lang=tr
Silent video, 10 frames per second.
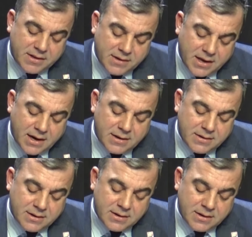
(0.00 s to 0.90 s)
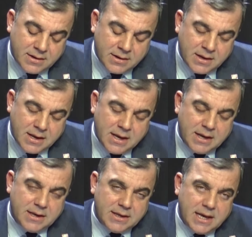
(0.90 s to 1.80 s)
evet yerel e,
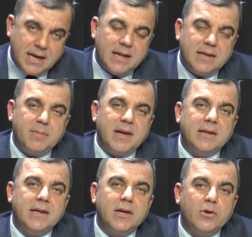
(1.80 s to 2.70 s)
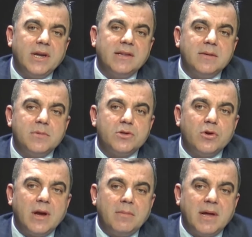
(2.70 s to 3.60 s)
yerelde belediye
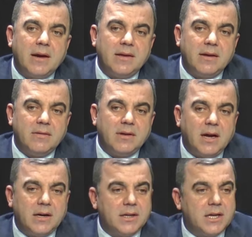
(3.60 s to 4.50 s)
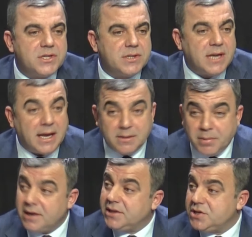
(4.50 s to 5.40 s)
yönettiğimiz dönemlerde arkadaş
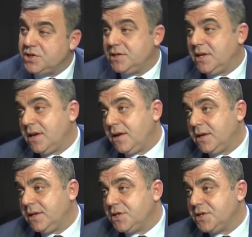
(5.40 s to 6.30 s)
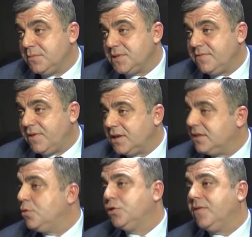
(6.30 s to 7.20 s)
kendi parti içindeki arkadaşlarımızın
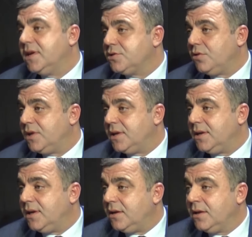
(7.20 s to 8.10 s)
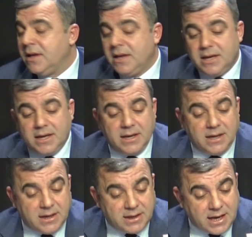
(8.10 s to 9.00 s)
farklı motivasyonlarıyla
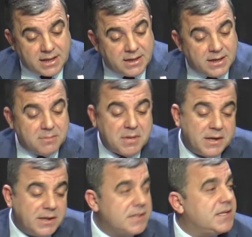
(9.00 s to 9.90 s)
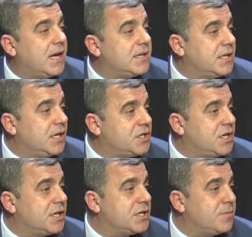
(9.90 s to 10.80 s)
e, kendi belki de siyasi
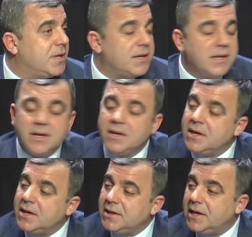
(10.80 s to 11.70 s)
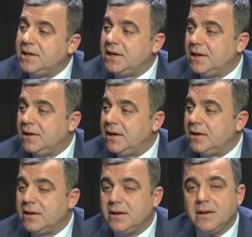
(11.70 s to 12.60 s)
iç çekişmeleri
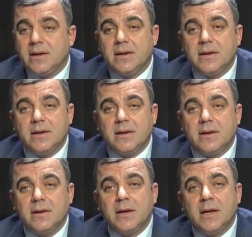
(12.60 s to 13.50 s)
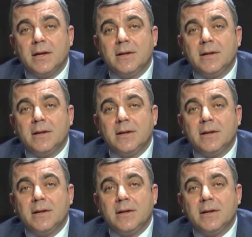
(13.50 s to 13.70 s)
nedeniyle e,